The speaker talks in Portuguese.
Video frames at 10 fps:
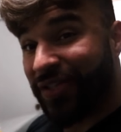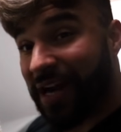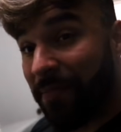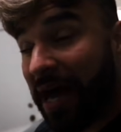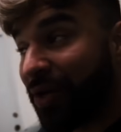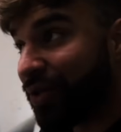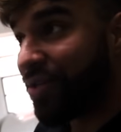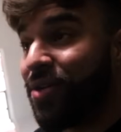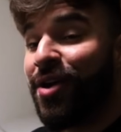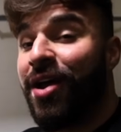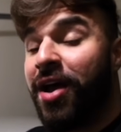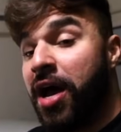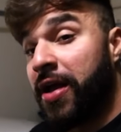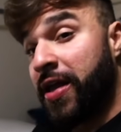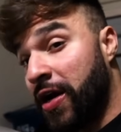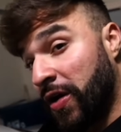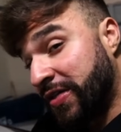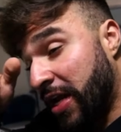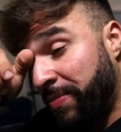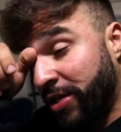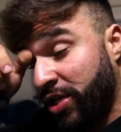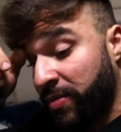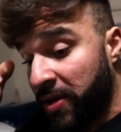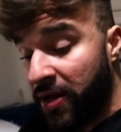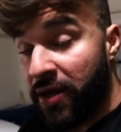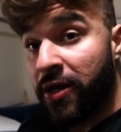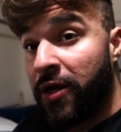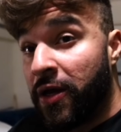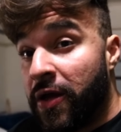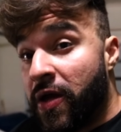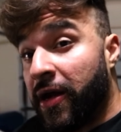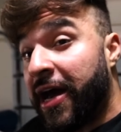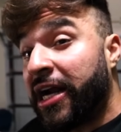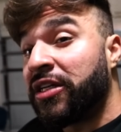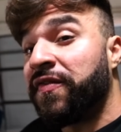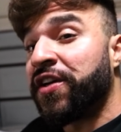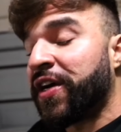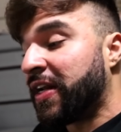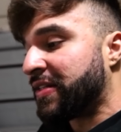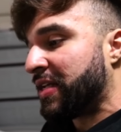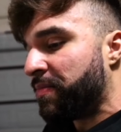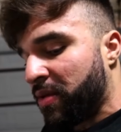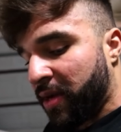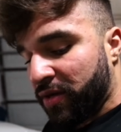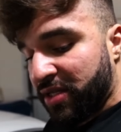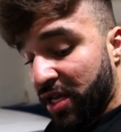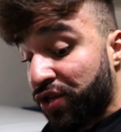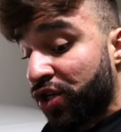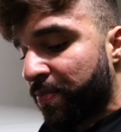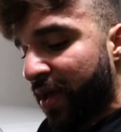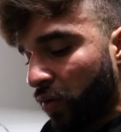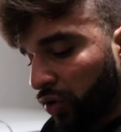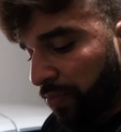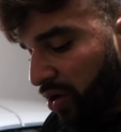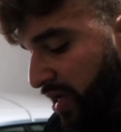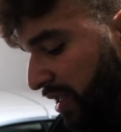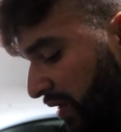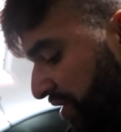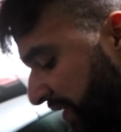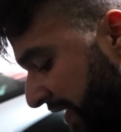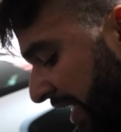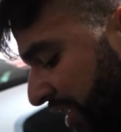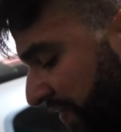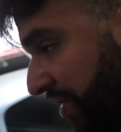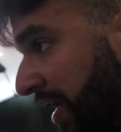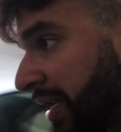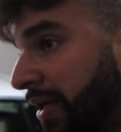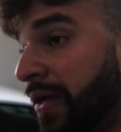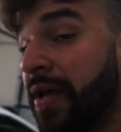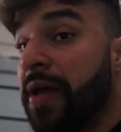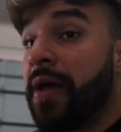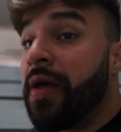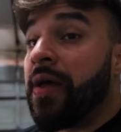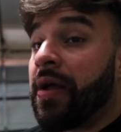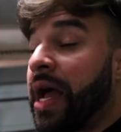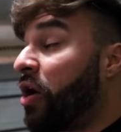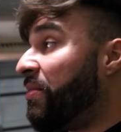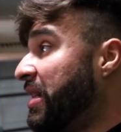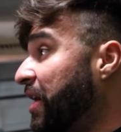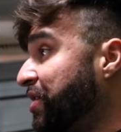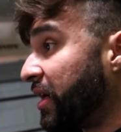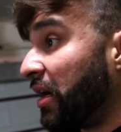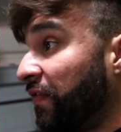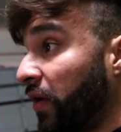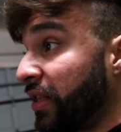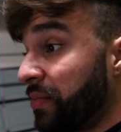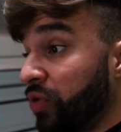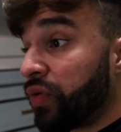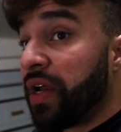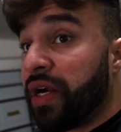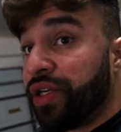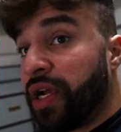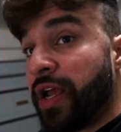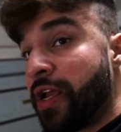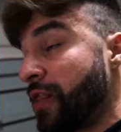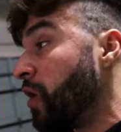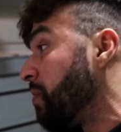trabalhos aqui na nossa LP Jam. Garagem fechada sempre, mano. E tem gente que pergunta o porquê de deixar essa garagem fechada. Cara, a umidade aqui na Flórida é muito grande. Então eu